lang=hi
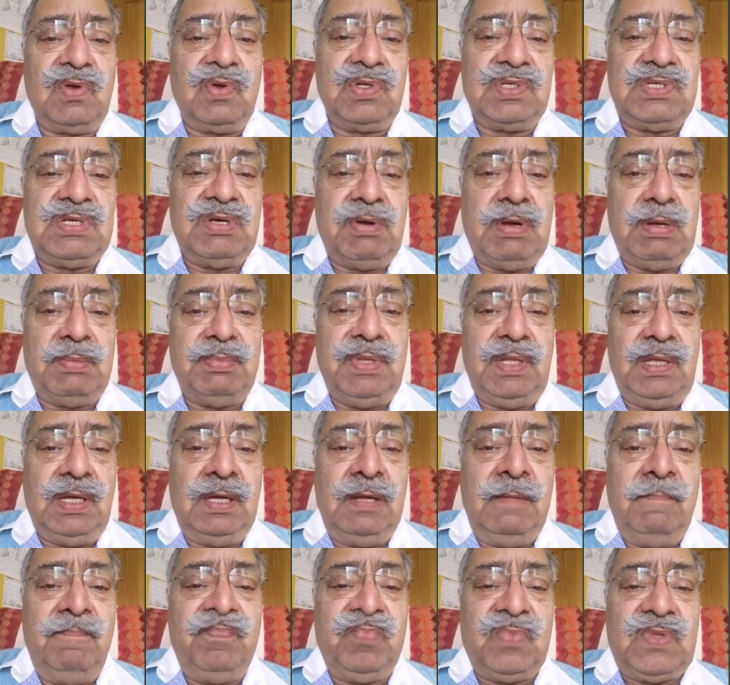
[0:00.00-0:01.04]
मेरे को जवाब
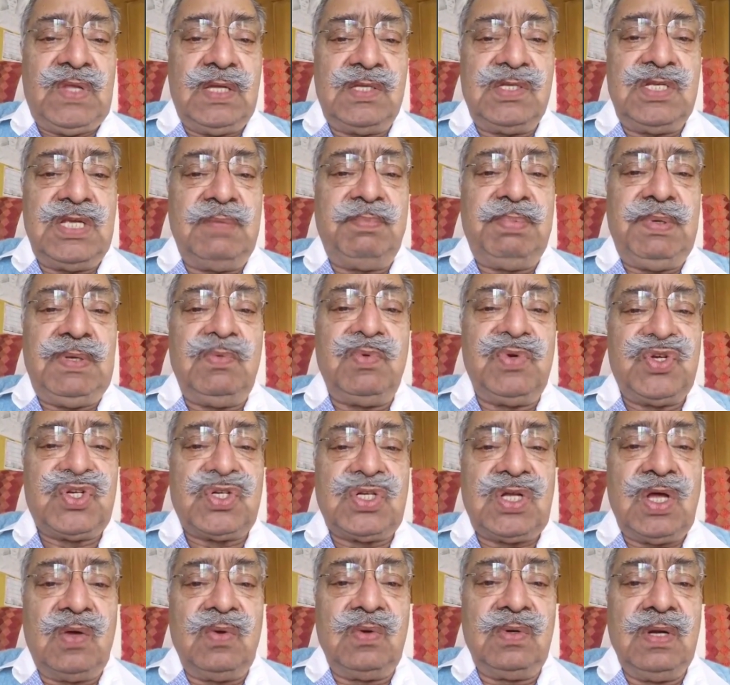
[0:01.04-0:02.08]
दिया कि जे पी
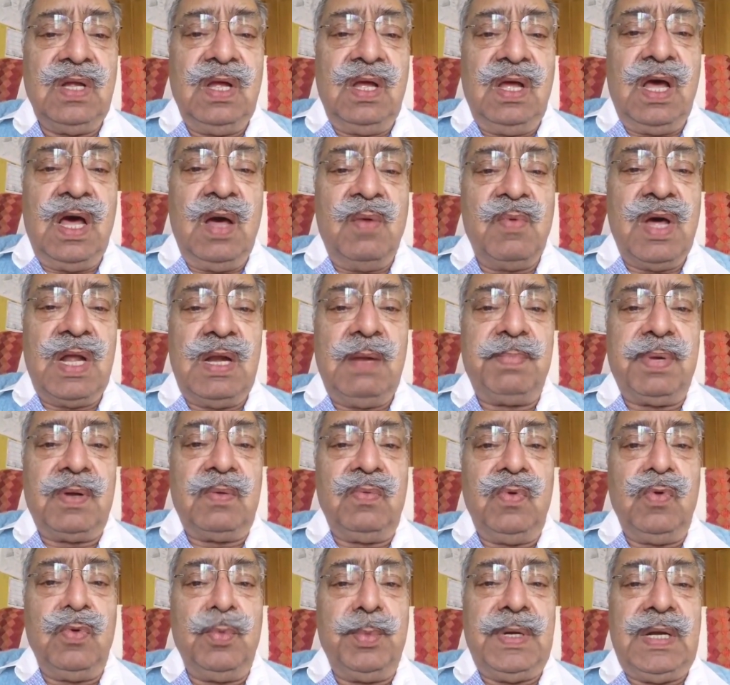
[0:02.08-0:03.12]
विश टाउन हमारे
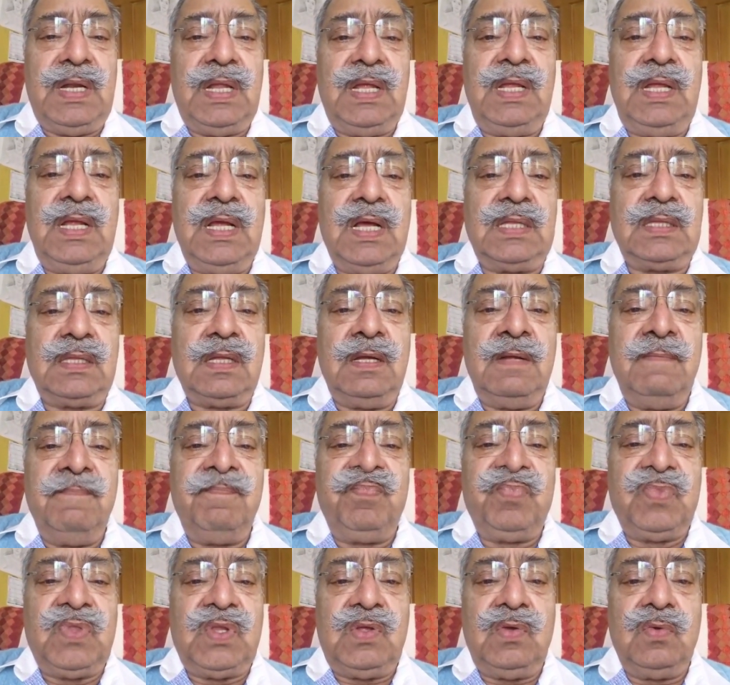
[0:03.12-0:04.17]
परव्यू में नहीं आता
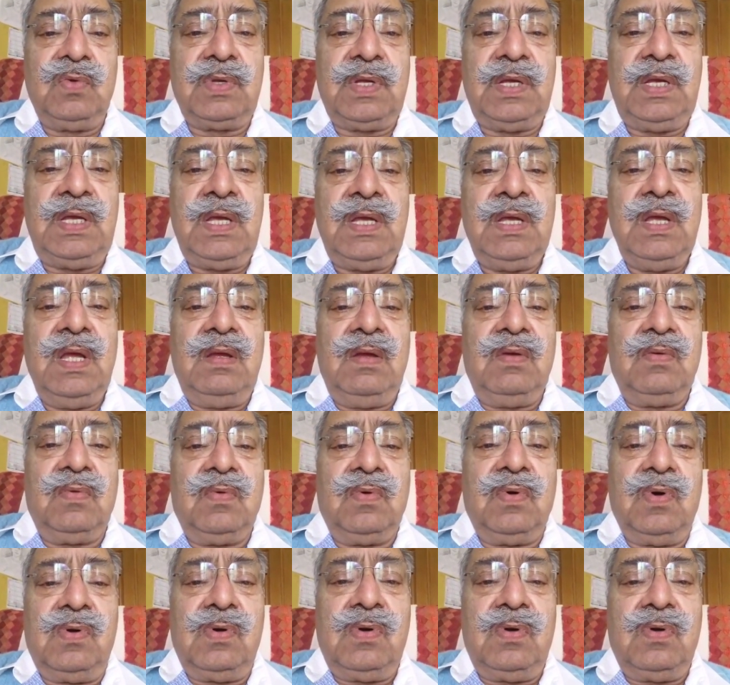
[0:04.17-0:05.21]
क्योंकि
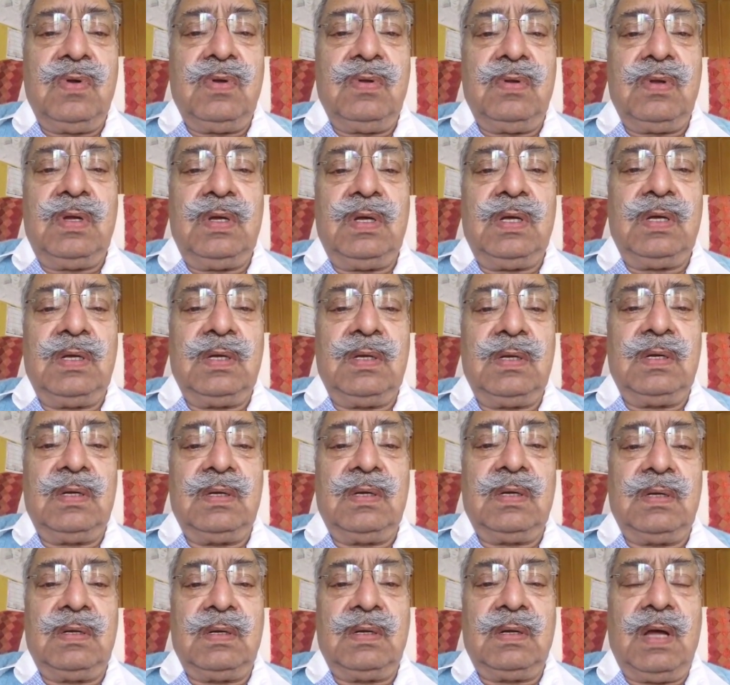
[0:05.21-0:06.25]
वो
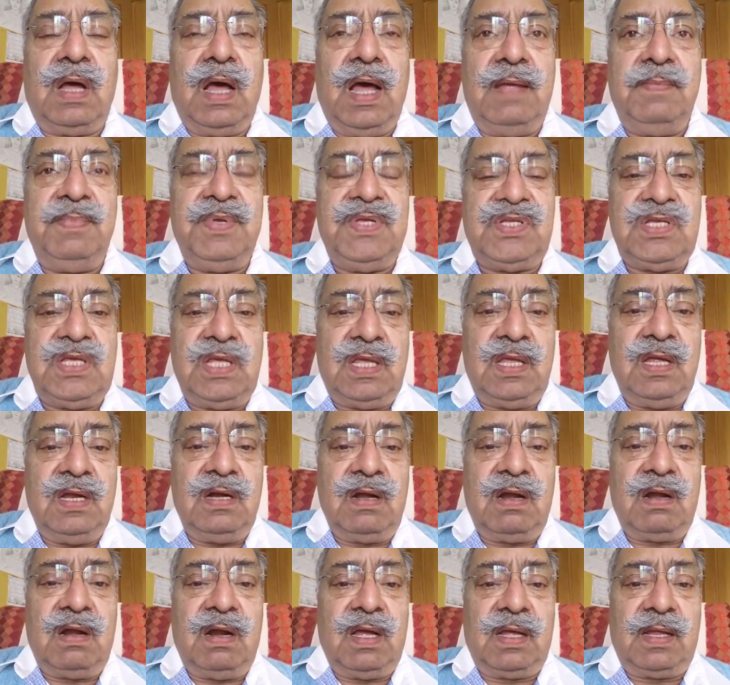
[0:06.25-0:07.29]
आईबीसी के
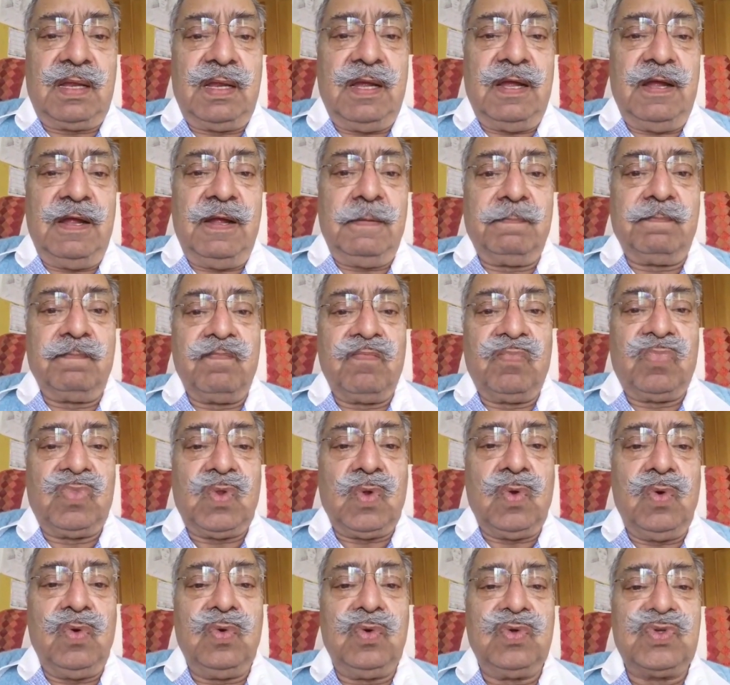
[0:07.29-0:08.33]
अंडर आ गया है
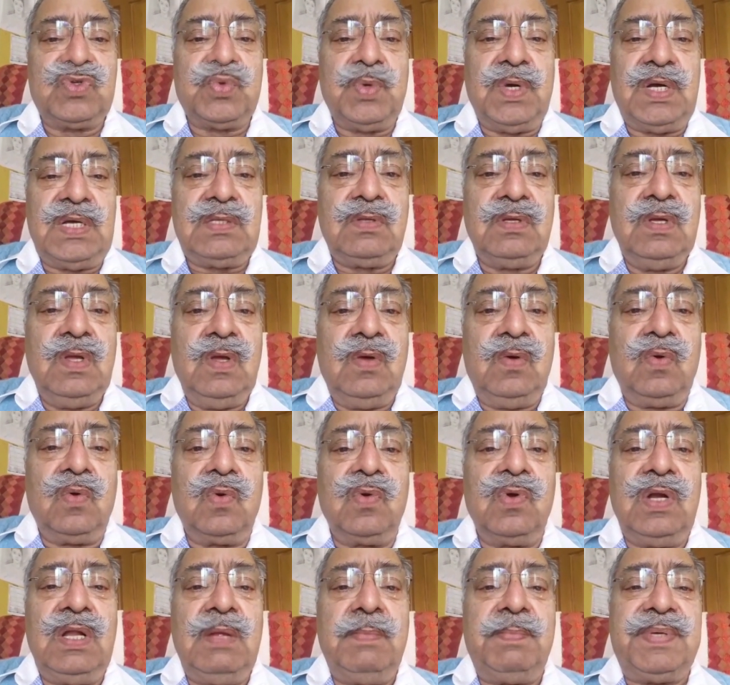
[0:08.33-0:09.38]
उस वक्त
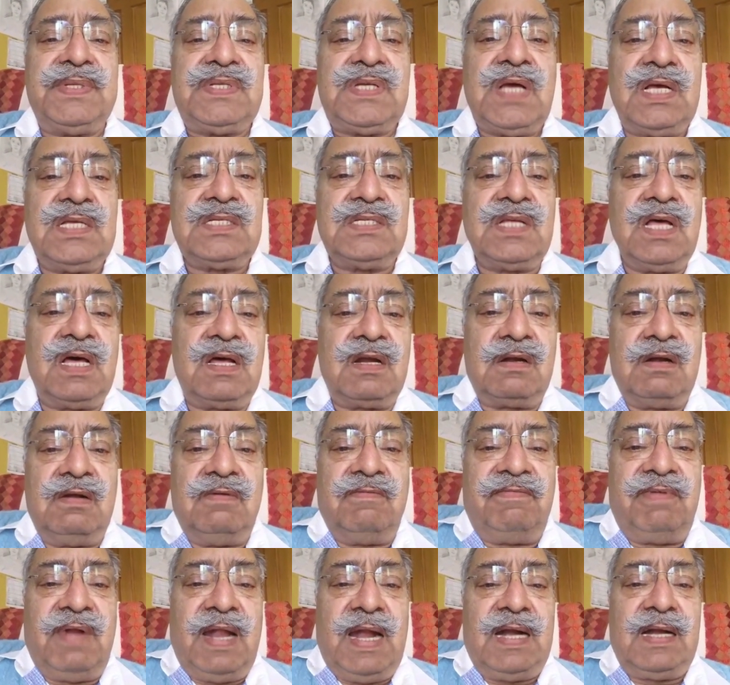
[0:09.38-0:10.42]
उन्होंने पचास हज़ार
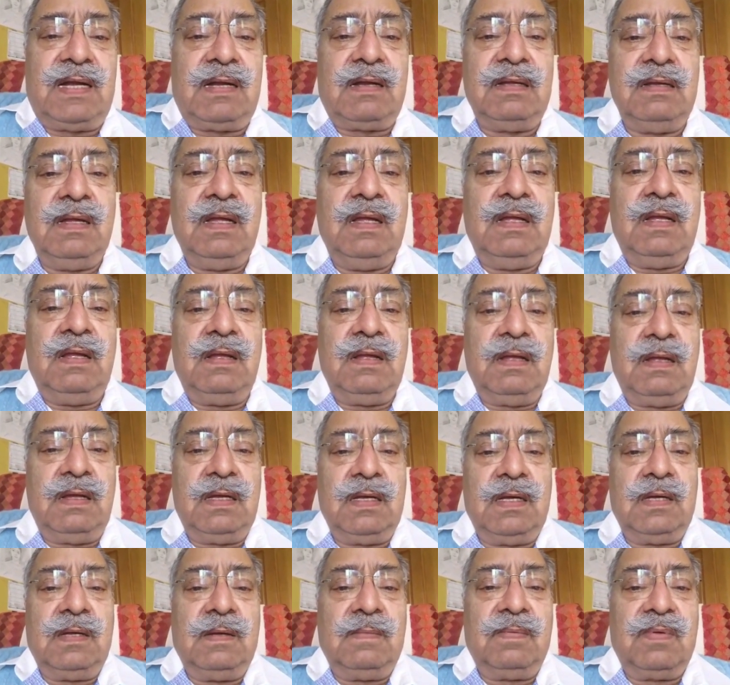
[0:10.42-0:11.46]
फ्लैट
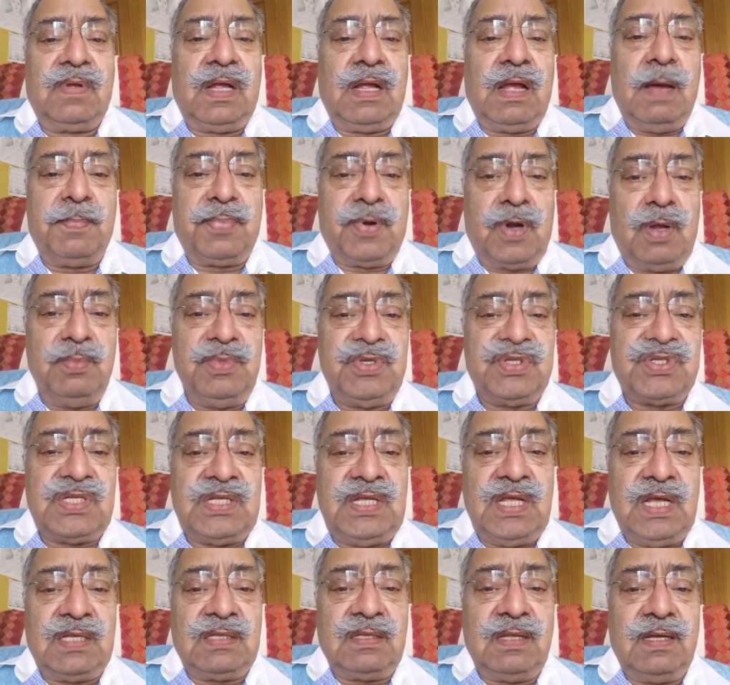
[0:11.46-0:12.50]
का प्रॉमिस
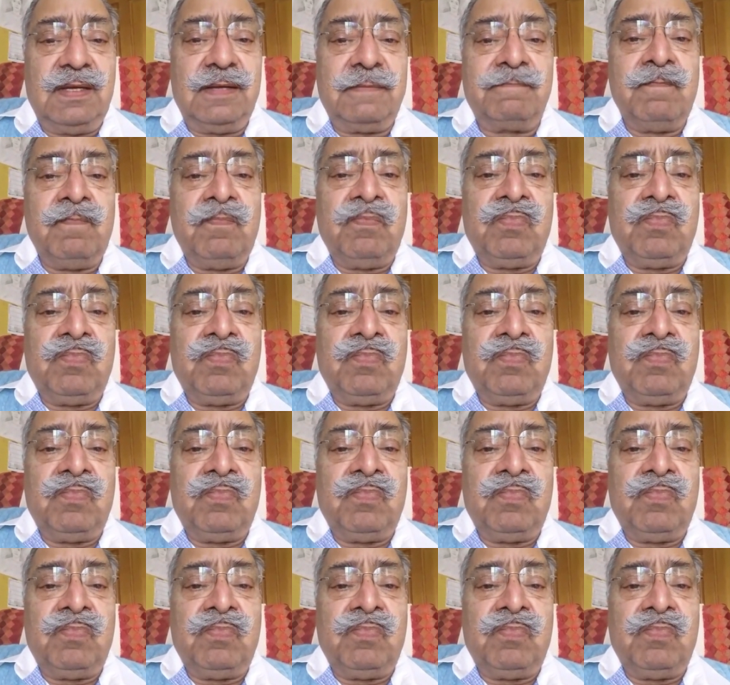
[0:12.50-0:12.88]
किया था